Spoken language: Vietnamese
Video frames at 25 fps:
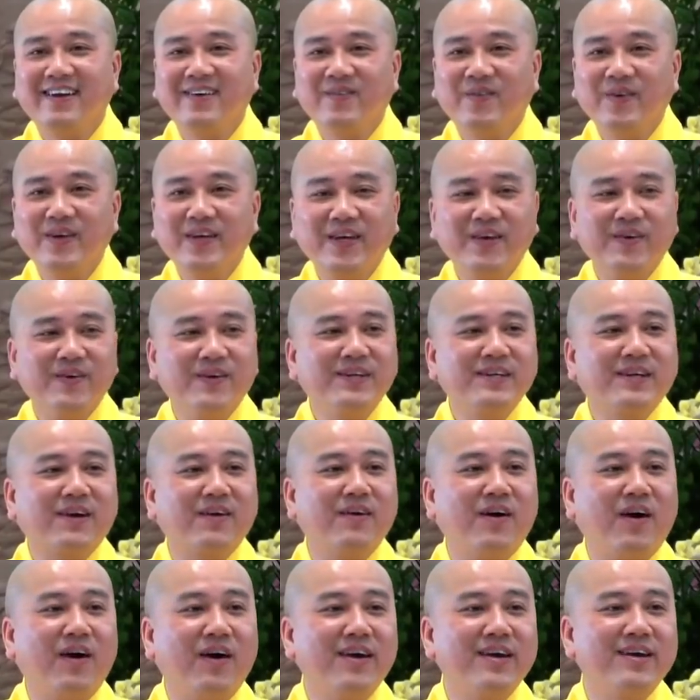Quý hiểu ý câu
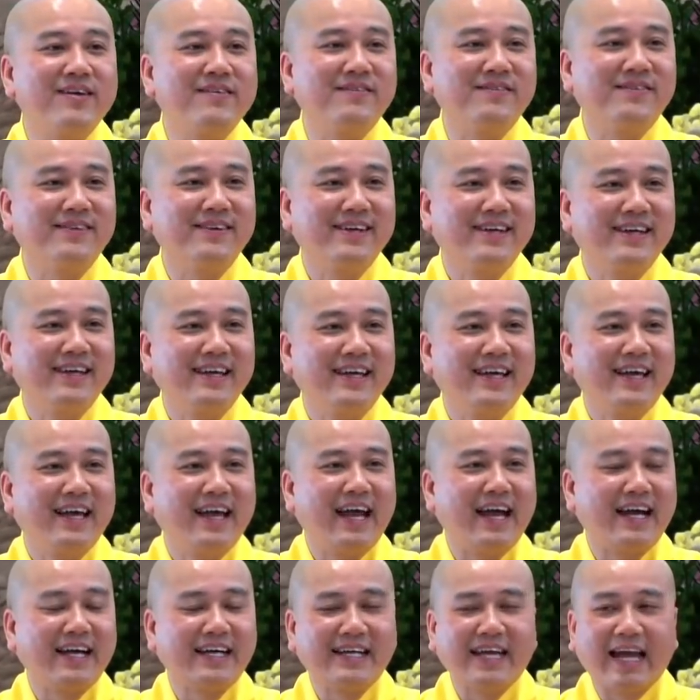hỏi không?
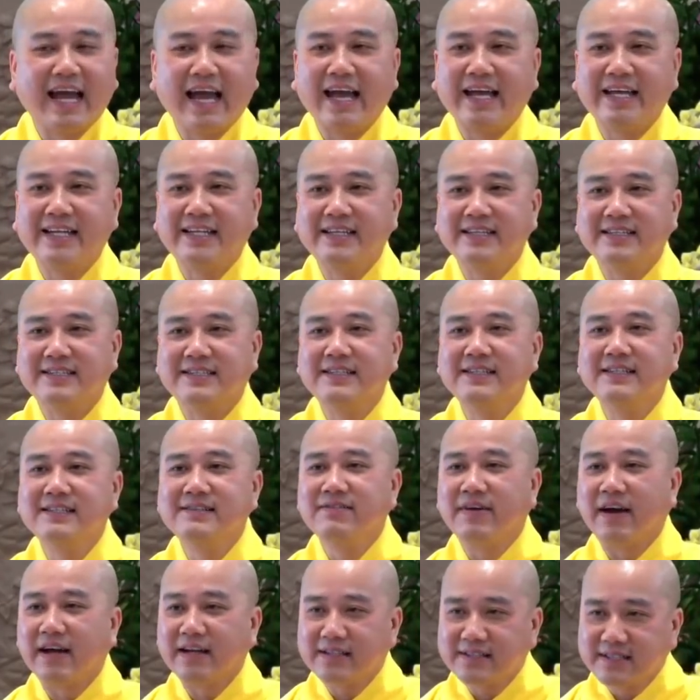Hằng ngày thì xin
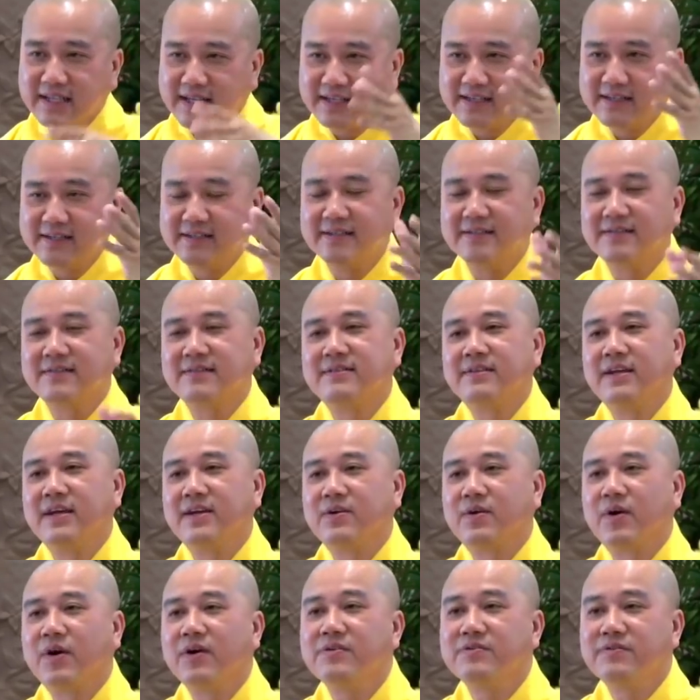vãng sanh về
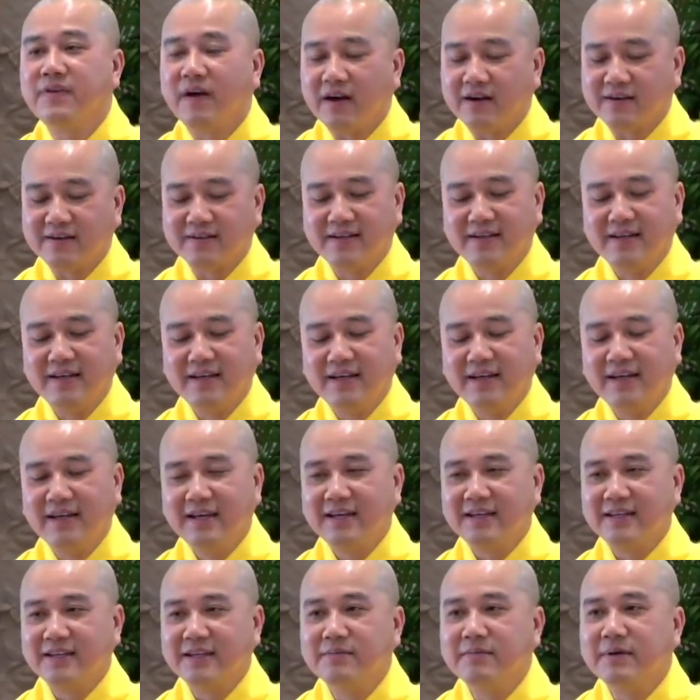cõi Phật,
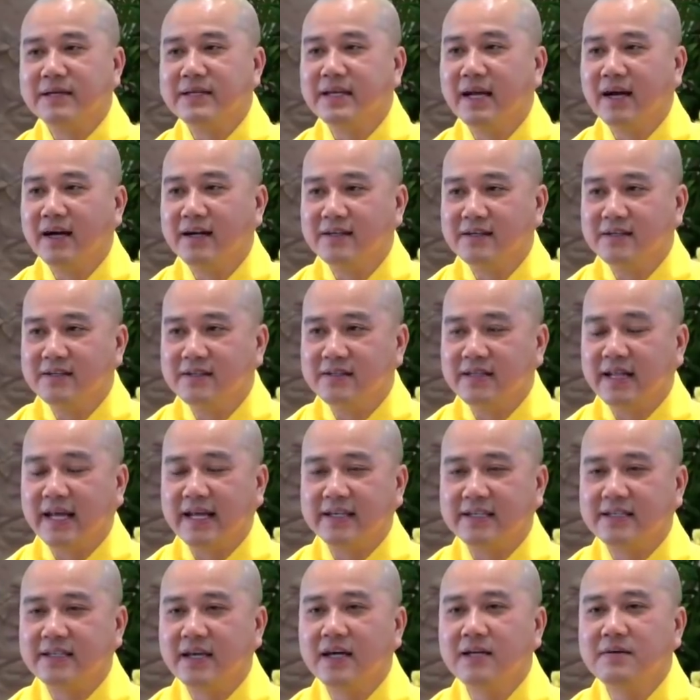nhưng bây giờ người này
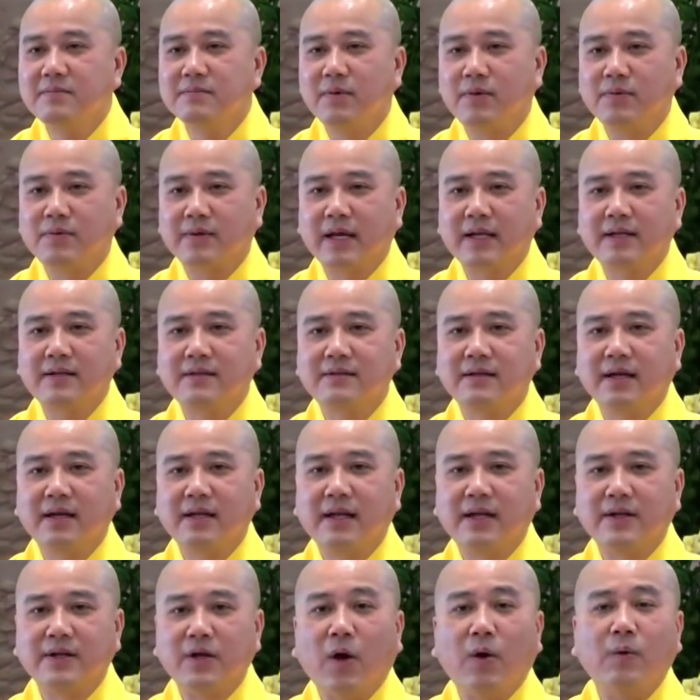chết một cách nghĩa
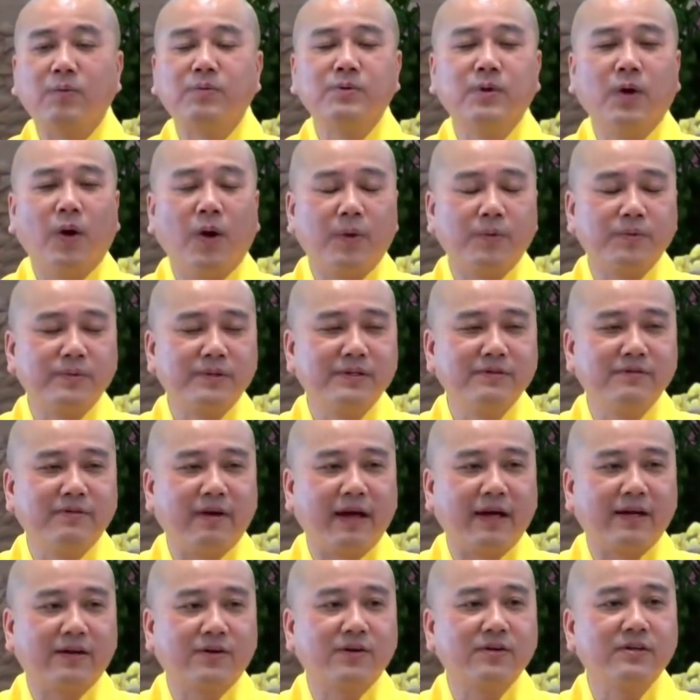là đột ngột như
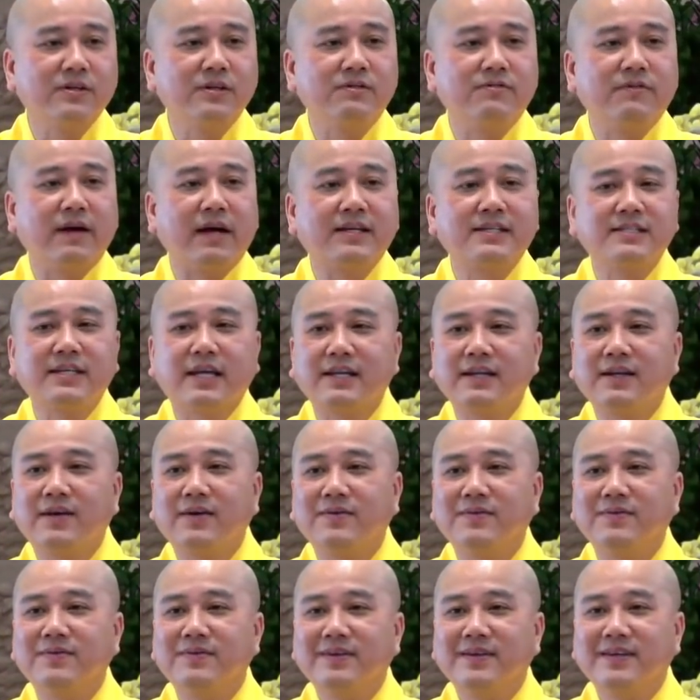vậy, có được vãng sanh
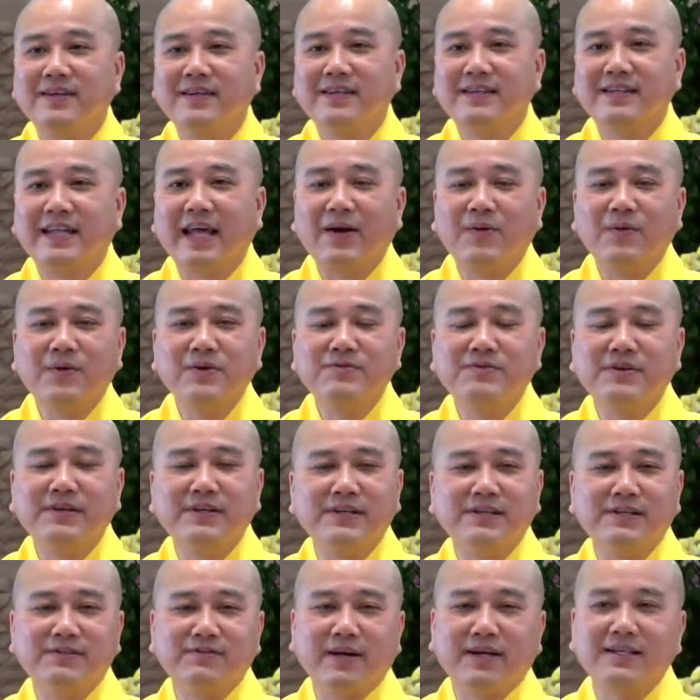không? Theo quý vị
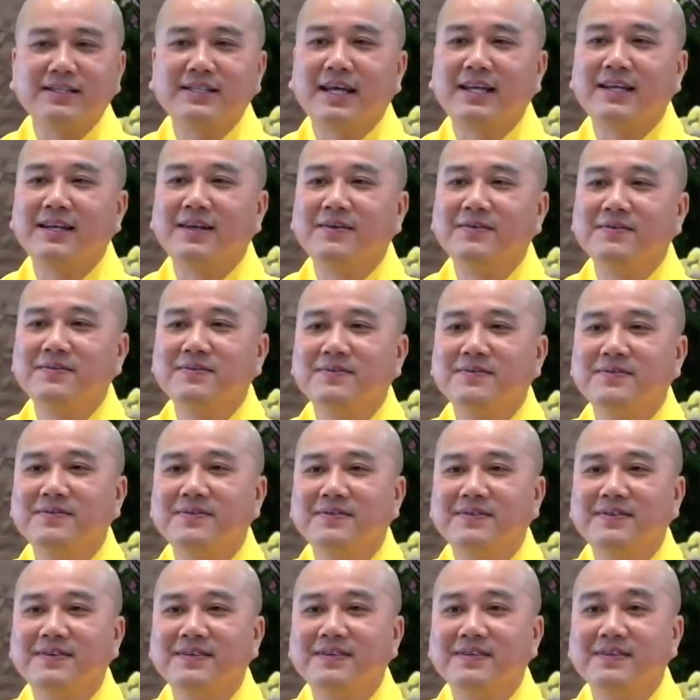được vãng sanh không?
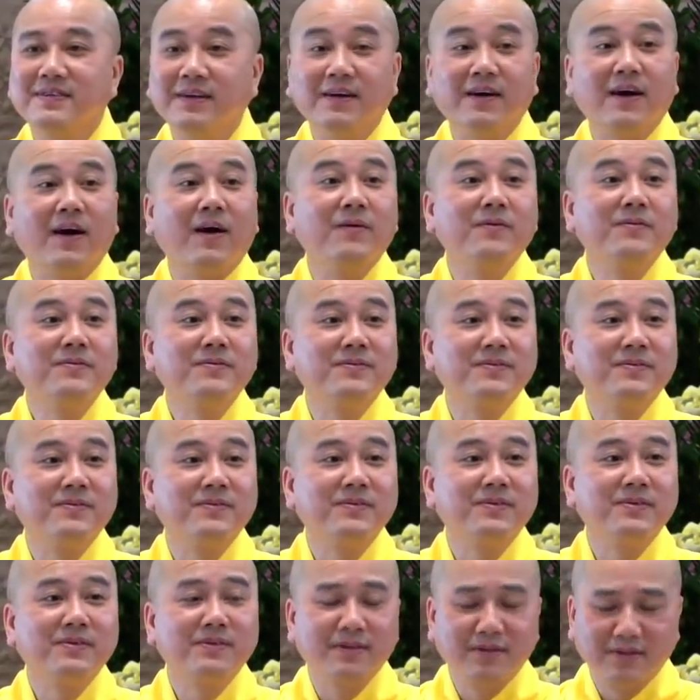Được không?
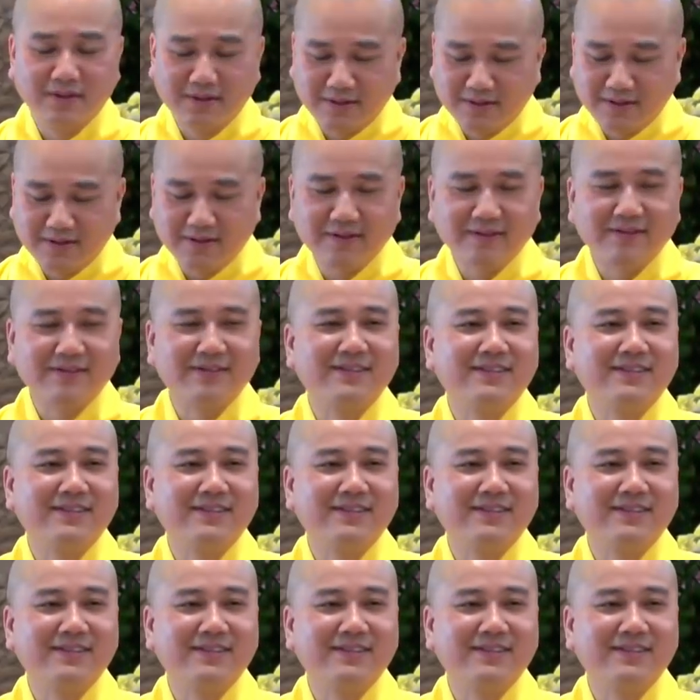Được.